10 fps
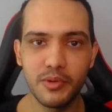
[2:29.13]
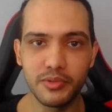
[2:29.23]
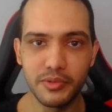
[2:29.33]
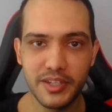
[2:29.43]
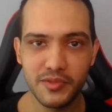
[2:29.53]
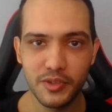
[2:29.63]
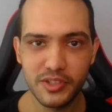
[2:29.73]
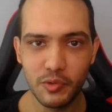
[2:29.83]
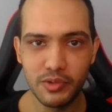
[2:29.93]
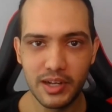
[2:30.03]
Bom, então essa foi a
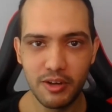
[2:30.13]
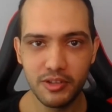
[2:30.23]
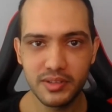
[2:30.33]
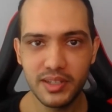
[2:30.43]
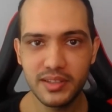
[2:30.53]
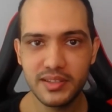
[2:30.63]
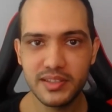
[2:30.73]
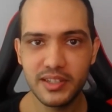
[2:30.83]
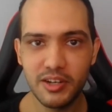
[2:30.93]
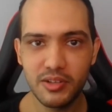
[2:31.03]
segunda aula. Na
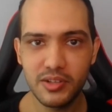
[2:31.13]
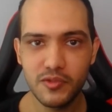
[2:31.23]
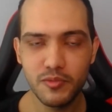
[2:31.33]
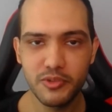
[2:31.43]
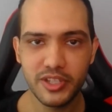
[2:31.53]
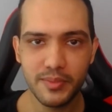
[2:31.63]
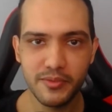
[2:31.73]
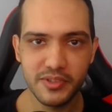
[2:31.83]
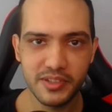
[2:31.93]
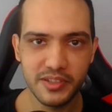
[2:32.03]
terceira aula eu vou mostrar para
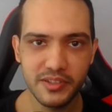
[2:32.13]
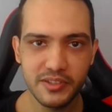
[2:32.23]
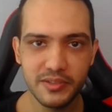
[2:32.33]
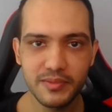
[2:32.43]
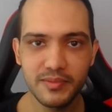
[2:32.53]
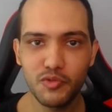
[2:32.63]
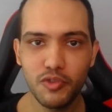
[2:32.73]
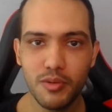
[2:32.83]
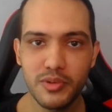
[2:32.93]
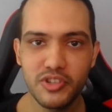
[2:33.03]
vocês as
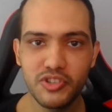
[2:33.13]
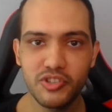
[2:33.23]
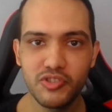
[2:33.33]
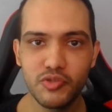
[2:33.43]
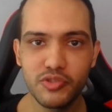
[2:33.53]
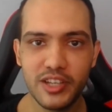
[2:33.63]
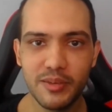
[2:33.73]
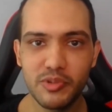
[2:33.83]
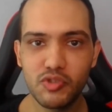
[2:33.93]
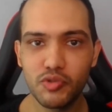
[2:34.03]
formas de usar
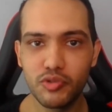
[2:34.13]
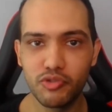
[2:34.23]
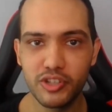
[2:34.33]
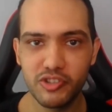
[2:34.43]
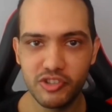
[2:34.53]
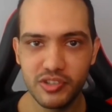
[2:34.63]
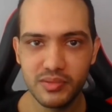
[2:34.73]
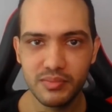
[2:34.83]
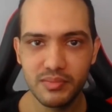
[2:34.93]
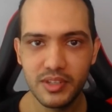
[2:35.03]
Bitcoin no dia a
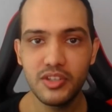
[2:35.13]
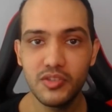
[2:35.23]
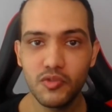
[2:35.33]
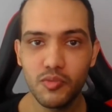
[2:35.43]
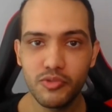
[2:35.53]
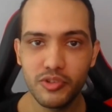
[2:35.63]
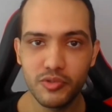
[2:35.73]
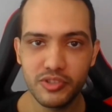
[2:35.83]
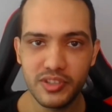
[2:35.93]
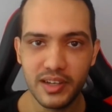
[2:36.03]
dia e como
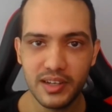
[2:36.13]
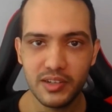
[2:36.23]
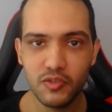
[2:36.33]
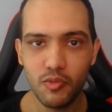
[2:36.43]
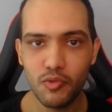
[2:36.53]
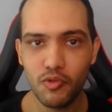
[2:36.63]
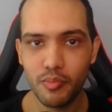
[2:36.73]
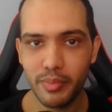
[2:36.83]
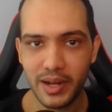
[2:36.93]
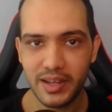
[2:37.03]
negociar, como
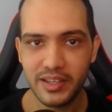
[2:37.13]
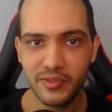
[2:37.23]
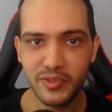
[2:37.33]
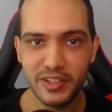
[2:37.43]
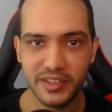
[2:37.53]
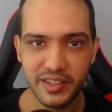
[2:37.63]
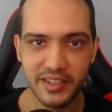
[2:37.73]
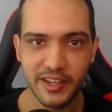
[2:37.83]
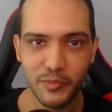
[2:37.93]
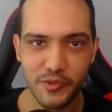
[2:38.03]
comprar e vender
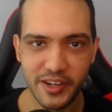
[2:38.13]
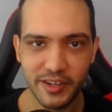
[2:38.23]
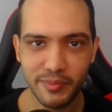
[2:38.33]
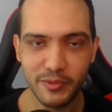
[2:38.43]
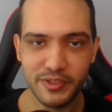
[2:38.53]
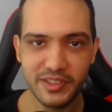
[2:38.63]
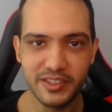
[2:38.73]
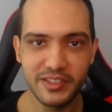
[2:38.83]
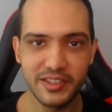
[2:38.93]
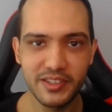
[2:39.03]
ali a moeda para você
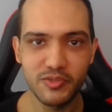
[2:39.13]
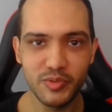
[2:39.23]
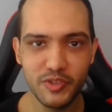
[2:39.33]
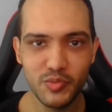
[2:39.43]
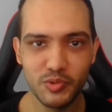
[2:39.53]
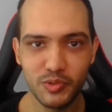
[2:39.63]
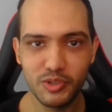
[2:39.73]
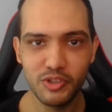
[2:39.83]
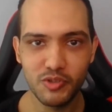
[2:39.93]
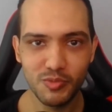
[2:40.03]
entender de uma vez por
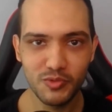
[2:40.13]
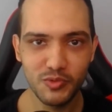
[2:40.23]
todas como